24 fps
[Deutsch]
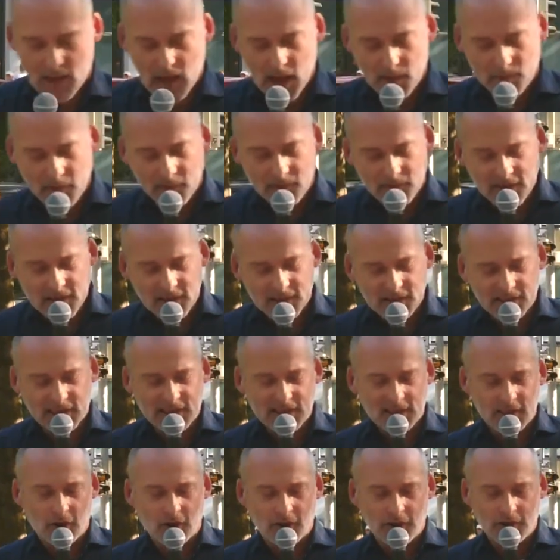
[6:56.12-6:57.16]
Aber wir
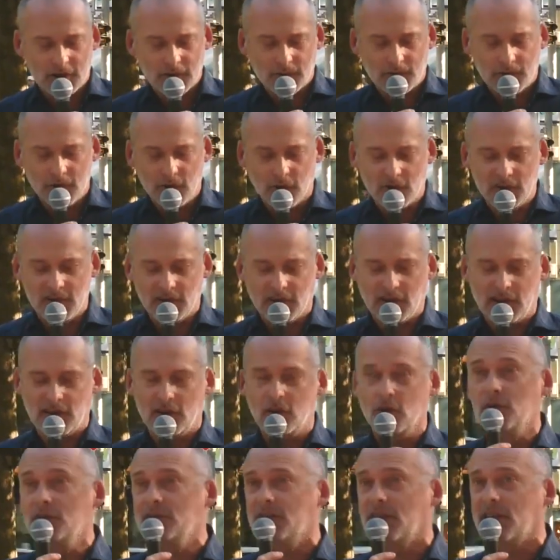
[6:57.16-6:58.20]
treten heute für unsere
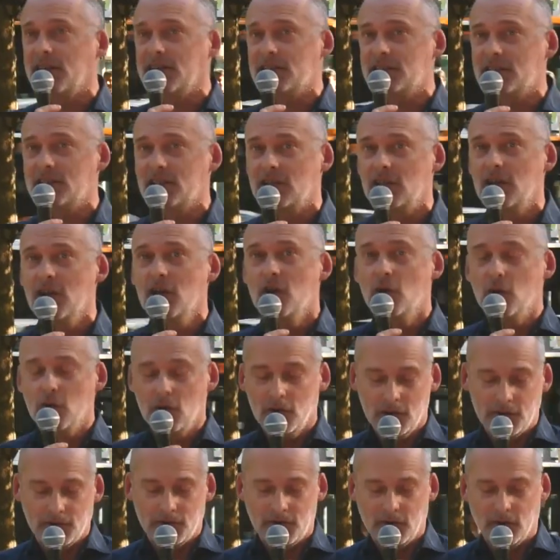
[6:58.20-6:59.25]
Grundrechte
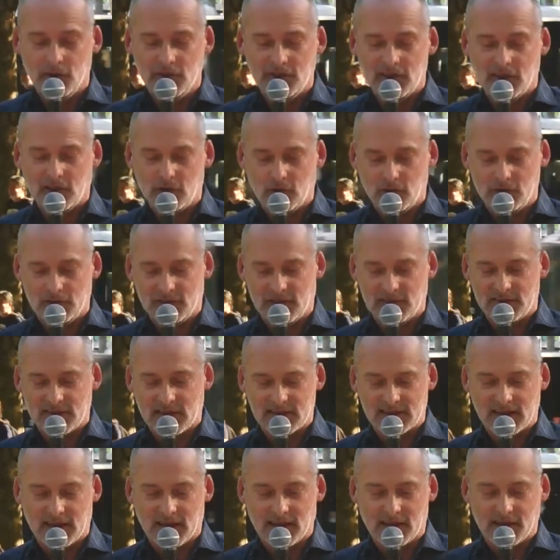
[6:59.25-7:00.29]
und für unser
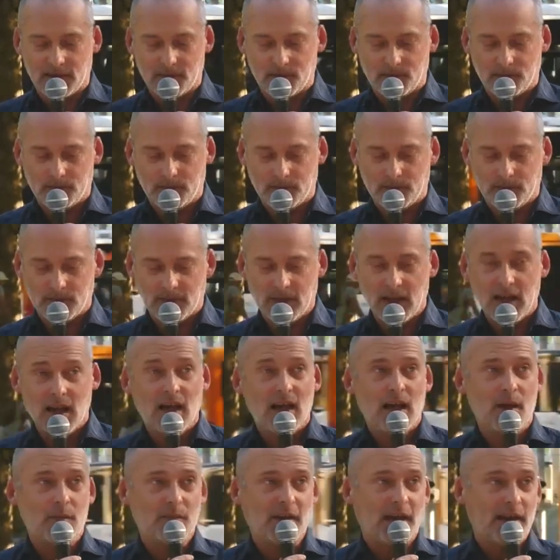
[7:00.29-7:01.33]
Grundgesetz ein.
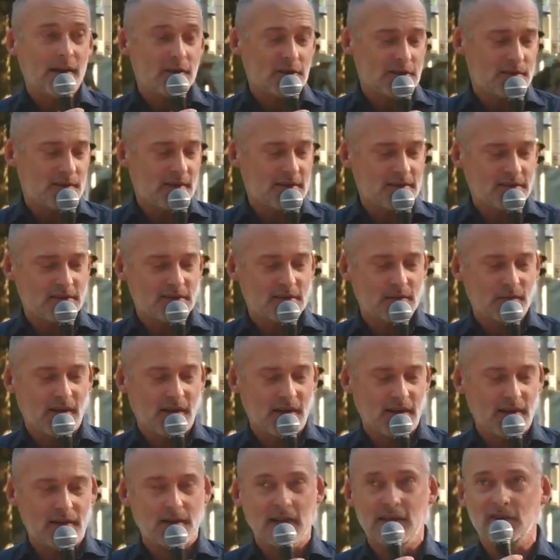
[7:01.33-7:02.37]
Am 23.
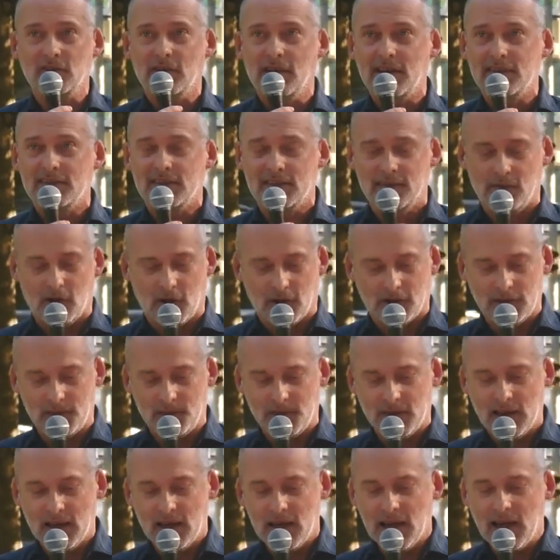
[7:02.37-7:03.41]
Mai, also letzte Woche,
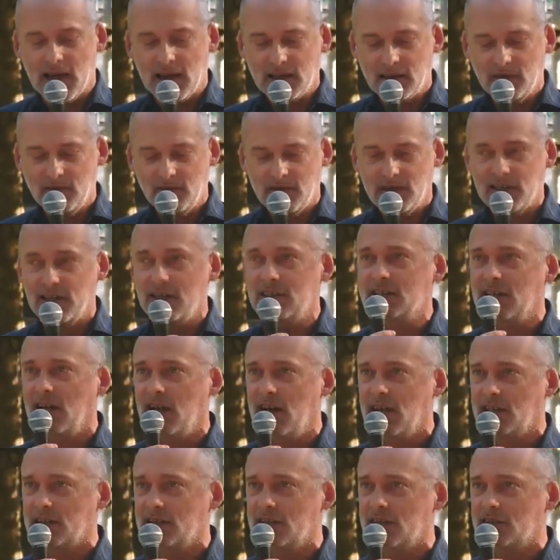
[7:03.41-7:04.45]
hatten wir den
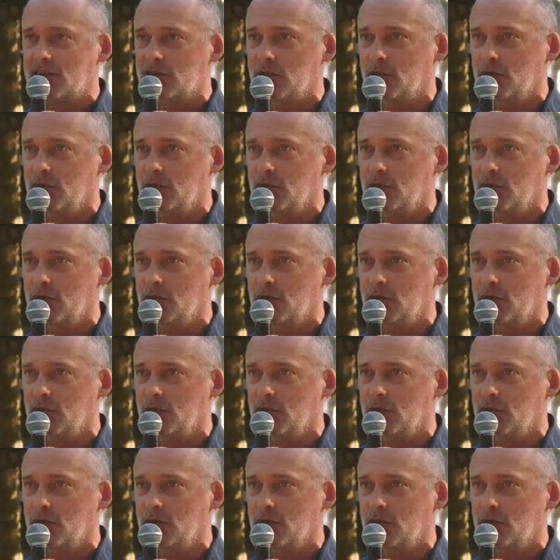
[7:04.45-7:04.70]
Tag des